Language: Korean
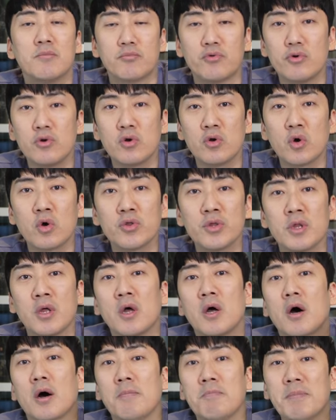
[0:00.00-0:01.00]
물론
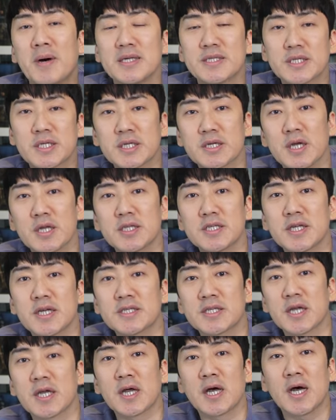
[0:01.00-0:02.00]
언마스크 헤드
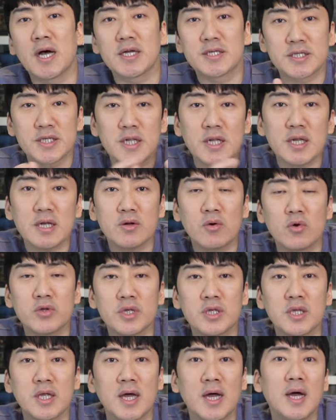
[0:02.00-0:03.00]
자체가
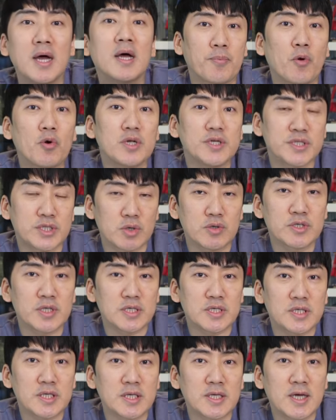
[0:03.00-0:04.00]
실리콘이냐 폴리스톤
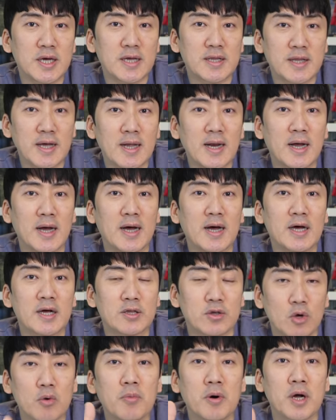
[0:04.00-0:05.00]
재질이냐에
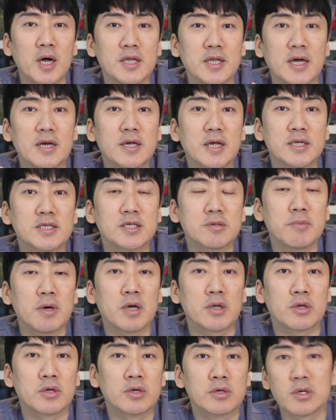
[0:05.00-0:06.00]
따라 또 뭔가
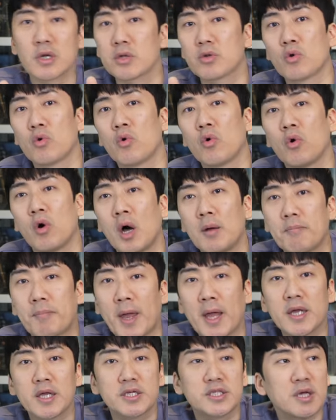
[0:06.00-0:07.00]
다르겠지만, 그래도 한
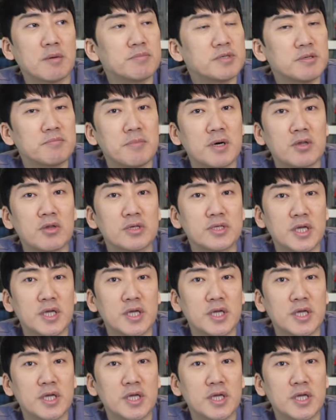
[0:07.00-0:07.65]
백이십, 삼십만 원